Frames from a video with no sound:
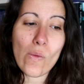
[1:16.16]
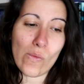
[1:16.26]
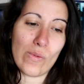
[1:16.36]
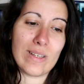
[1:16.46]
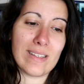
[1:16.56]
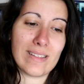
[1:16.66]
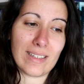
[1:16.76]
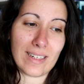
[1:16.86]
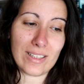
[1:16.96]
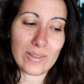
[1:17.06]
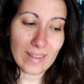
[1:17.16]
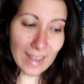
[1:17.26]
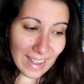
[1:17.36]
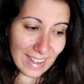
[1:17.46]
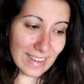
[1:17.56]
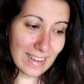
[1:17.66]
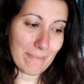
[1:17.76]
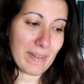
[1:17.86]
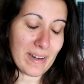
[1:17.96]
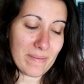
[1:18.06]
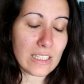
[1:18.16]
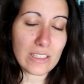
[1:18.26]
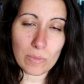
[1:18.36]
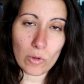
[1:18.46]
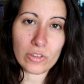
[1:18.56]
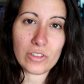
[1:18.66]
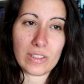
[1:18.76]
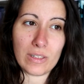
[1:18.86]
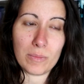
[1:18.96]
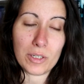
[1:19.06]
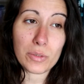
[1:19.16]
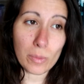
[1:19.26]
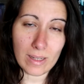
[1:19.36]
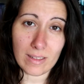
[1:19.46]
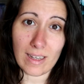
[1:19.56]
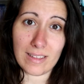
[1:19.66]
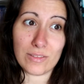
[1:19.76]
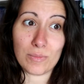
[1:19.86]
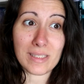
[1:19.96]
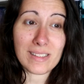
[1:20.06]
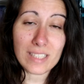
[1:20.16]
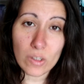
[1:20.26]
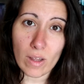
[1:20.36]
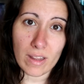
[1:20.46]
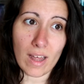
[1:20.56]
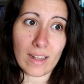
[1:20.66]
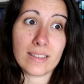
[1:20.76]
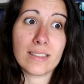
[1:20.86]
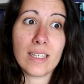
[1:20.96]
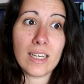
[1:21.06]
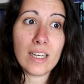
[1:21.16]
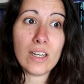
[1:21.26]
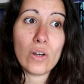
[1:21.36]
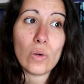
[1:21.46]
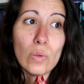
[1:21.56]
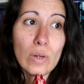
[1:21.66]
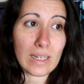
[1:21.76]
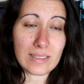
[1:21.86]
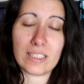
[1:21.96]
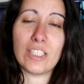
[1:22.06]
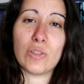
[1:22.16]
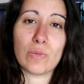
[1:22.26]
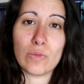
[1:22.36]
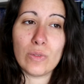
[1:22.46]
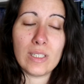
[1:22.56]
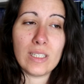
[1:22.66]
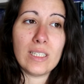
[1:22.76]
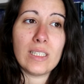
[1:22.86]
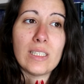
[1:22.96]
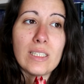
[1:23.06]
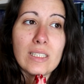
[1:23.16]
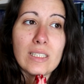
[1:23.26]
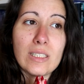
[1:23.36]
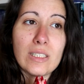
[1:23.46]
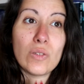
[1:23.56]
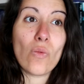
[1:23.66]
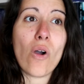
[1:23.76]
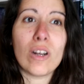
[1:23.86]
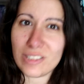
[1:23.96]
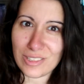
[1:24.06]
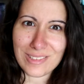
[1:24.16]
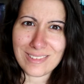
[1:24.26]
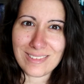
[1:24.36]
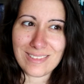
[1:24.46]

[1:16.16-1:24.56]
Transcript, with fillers: um assassinato em câmara que demonstra uma crueldade, uma desigualdade, um racismo e um ódio